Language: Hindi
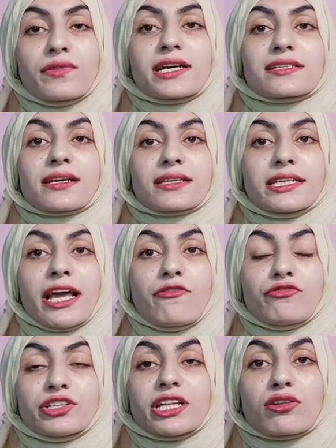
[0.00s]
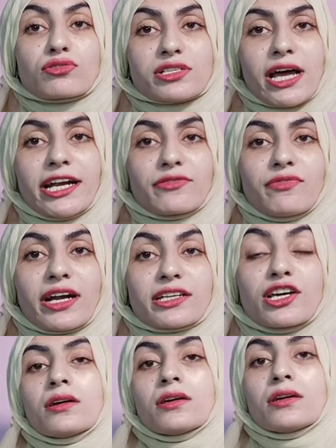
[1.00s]
कर सकती हैं विदाउट साइड
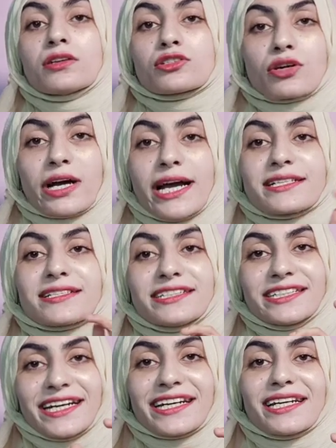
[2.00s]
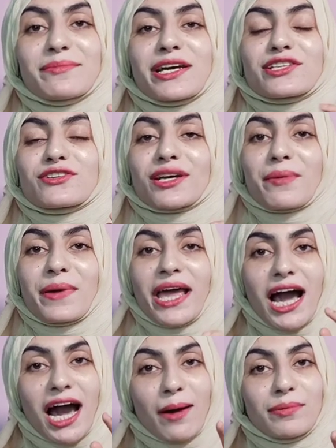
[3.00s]
इफेक्ट सो गाइज ये क्रीम है जो कि मैं
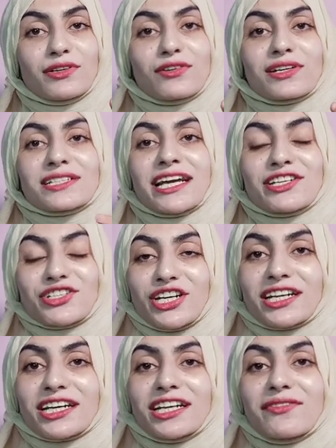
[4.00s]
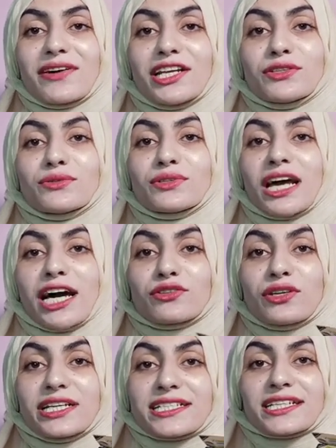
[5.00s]
आप लोगों के साथ शेयर करने वाली हूँ ना
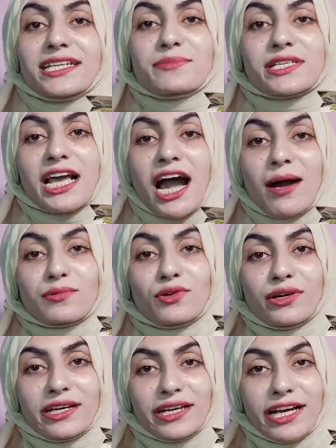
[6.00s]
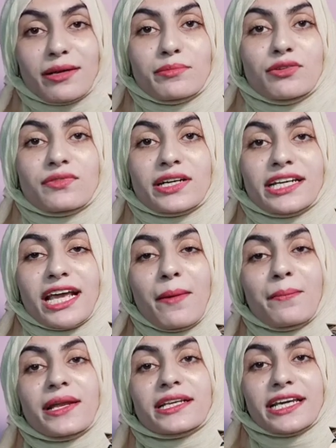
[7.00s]
तो इस क्रीम से आपको हेयर रिमूव करने
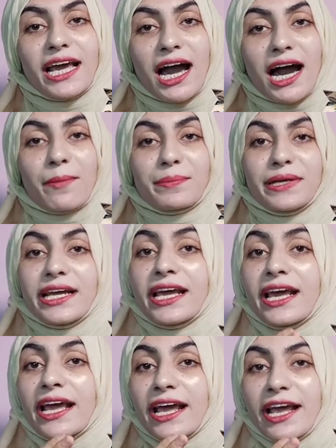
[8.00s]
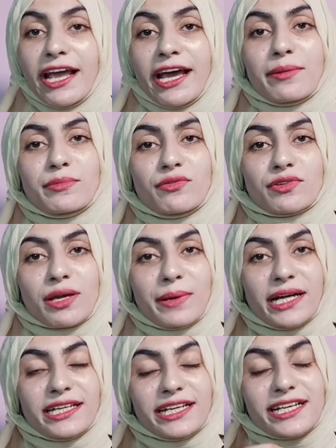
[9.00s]
हैं बल्कि आपने हेयर रिमूव के
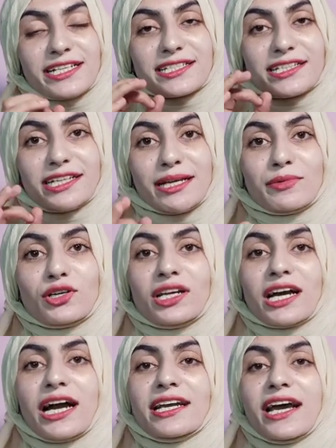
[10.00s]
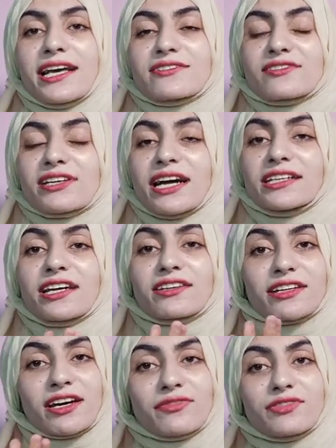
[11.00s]
बाद इस क्रीम को लगाना है ज़्यादा
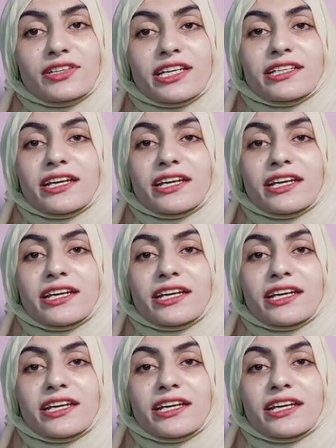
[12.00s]
टफ नहीं